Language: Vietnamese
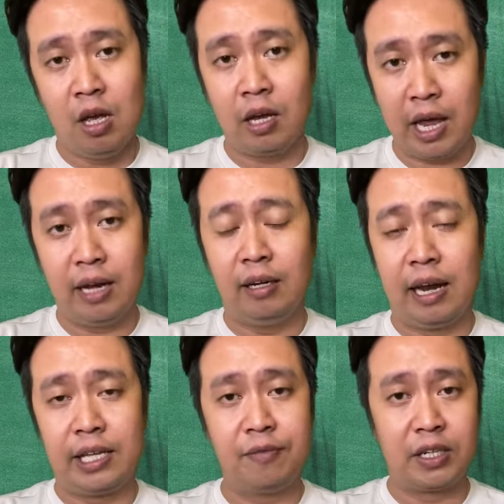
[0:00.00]
Kiên là
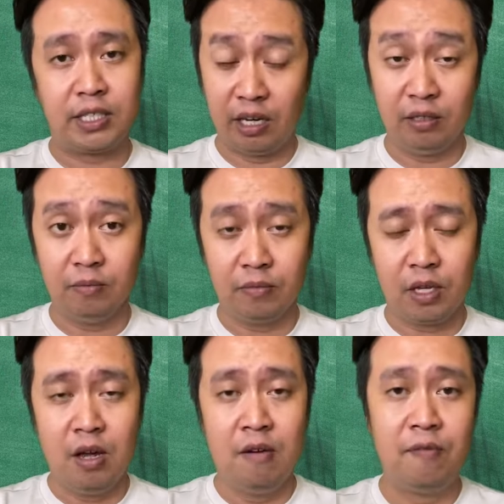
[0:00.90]
nhân vật chính,
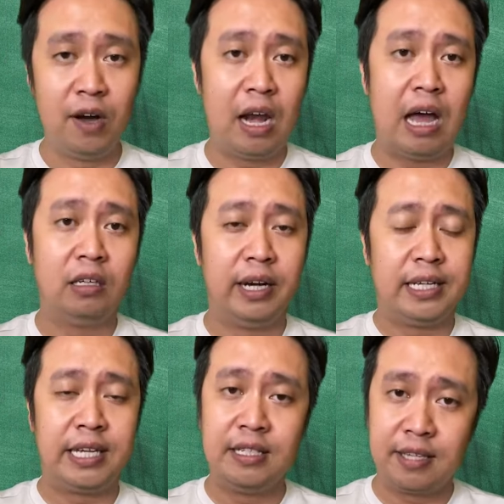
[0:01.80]
vừa là người
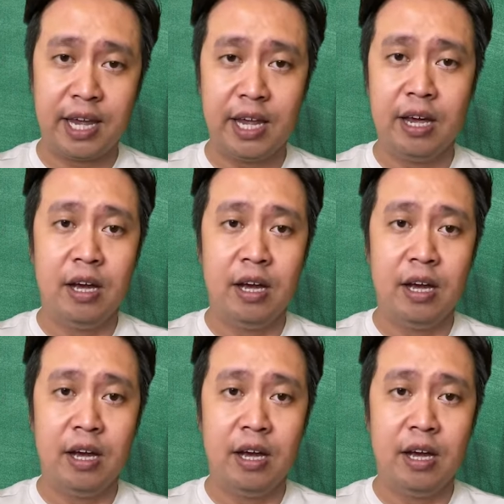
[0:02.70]
chiến sĩ